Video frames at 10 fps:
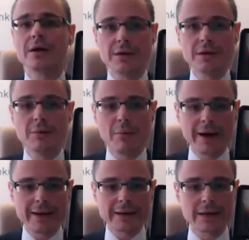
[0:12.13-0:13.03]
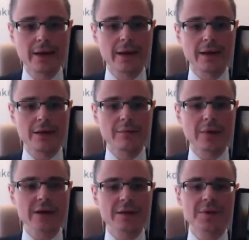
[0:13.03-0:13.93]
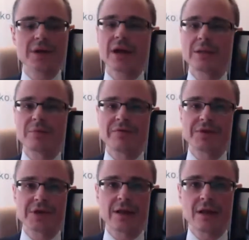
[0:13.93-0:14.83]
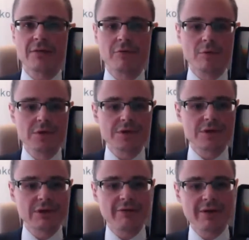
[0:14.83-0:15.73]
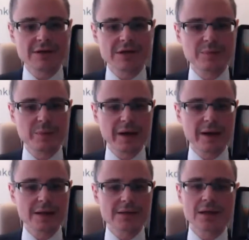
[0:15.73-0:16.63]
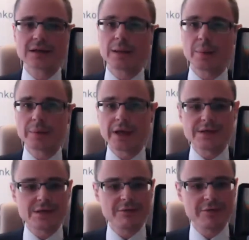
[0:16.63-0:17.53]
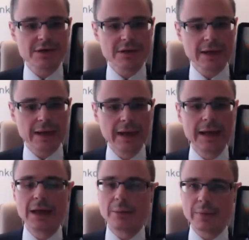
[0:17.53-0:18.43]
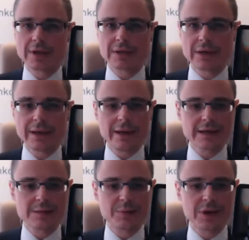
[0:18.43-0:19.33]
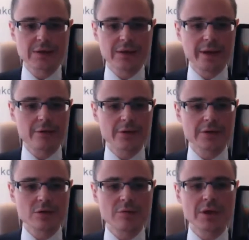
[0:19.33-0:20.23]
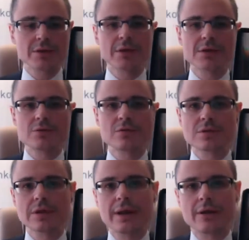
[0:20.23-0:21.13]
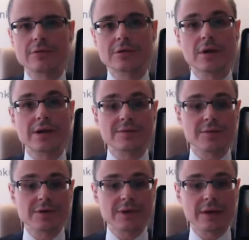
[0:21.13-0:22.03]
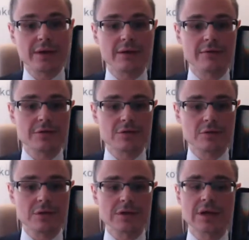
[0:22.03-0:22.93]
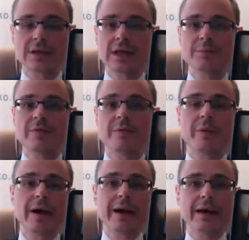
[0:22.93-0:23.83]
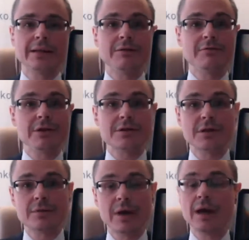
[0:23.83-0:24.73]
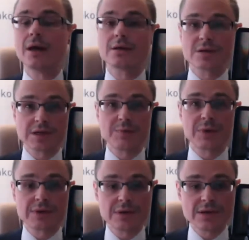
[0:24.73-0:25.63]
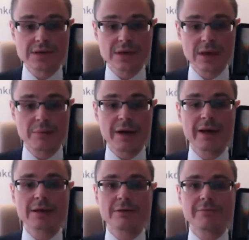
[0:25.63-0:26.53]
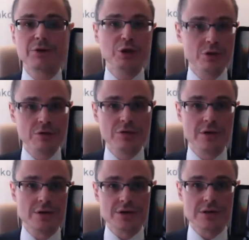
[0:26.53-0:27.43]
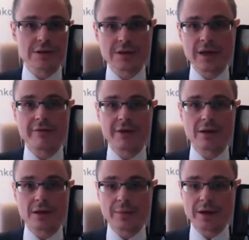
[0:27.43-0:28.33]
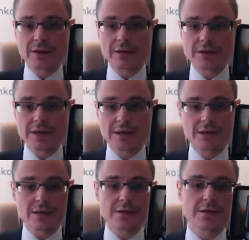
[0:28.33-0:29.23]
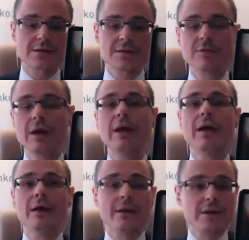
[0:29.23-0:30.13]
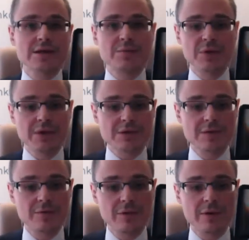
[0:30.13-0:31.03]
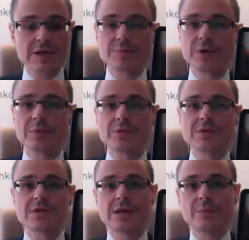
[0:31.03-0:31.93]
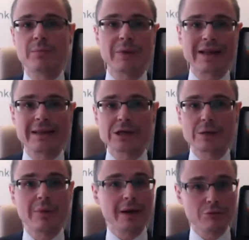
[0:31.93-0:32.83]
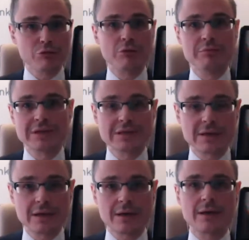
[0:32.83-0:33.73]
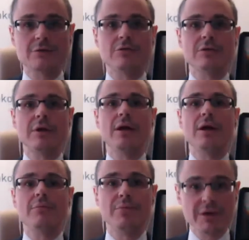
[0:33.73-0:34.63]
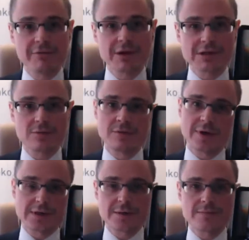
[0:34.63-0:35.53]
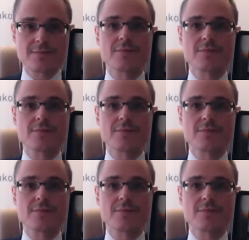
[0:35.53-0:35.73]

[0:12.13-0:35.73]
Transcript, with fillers: InMind. InMind объединяет профессионалов в области инноваций, помогает стартапам найти инвестора, ментора или эксперта, дает инструменты и ресурсы для роста и развития инновационных стартапов, помогает инвесторам с экспертизой проектов и due diligence. Я Евгений Романенко, сайт Etalsales.ru. И наш спикер сегодня эксперт по системным продажам Антон Берсерка. Антон, приветствую вас.